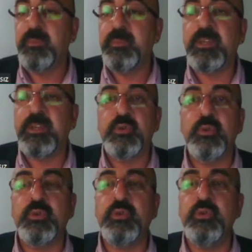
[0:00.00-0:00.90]
Peki
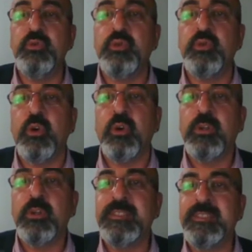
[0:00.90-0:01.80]
çocuk şunu
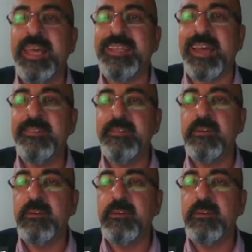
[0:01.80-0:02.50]
düşünüyor. Neden?